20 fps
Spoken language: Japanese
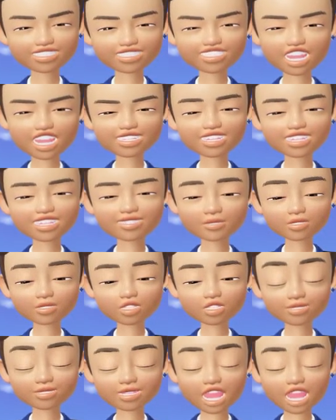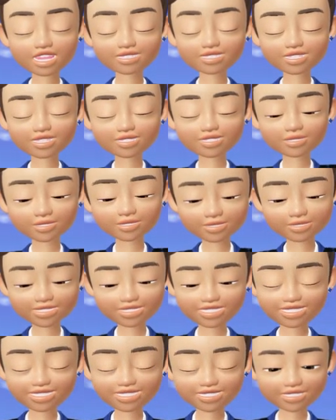まず8月3日の段階
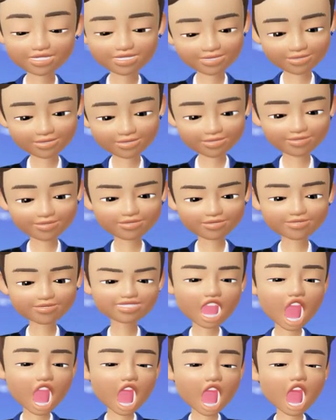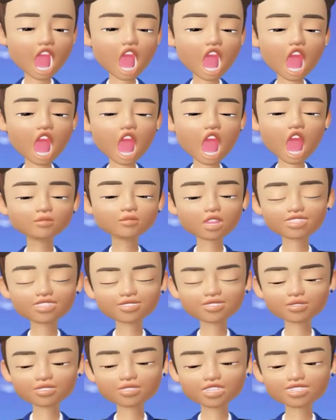で、
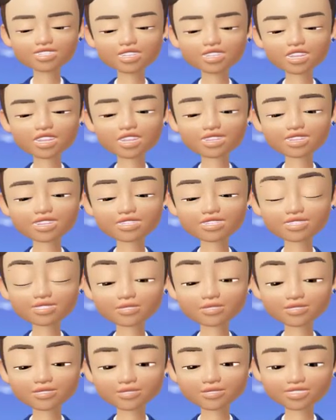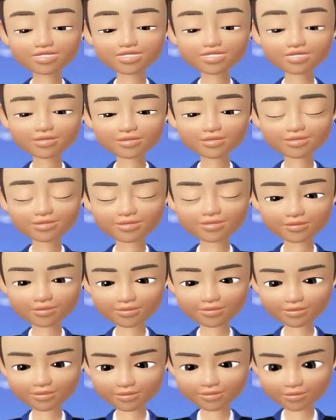えー、アジア開発が
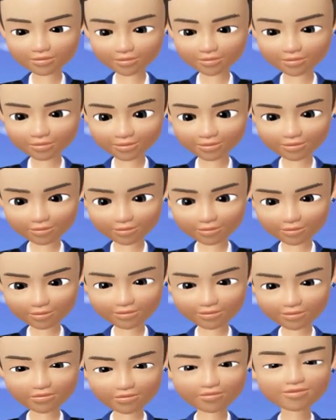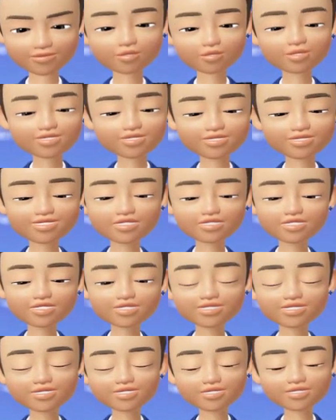私たちの株を取得したことに
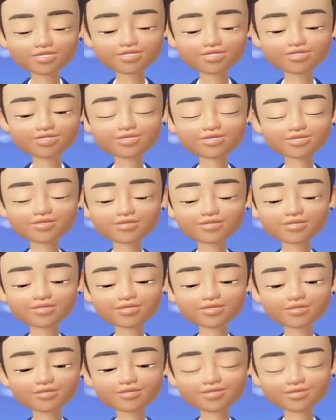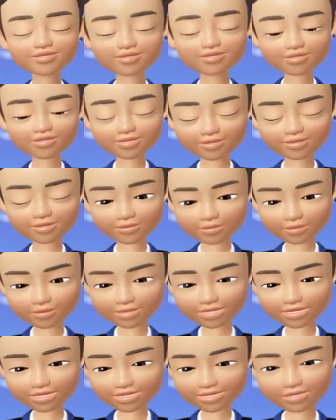関しては、
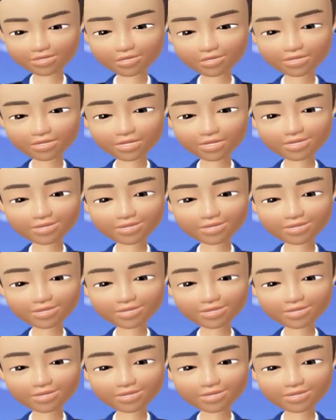えー、